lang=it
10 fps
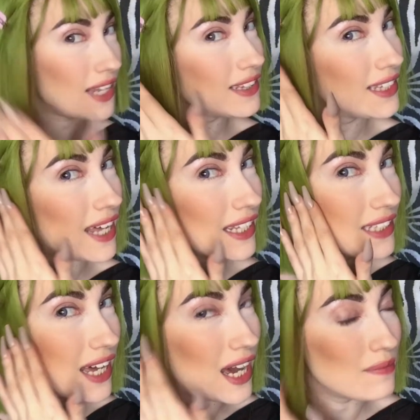
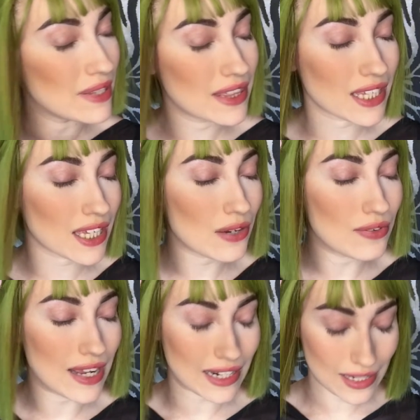andata a mettere
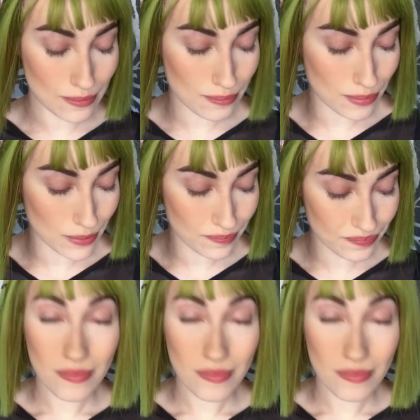una clip step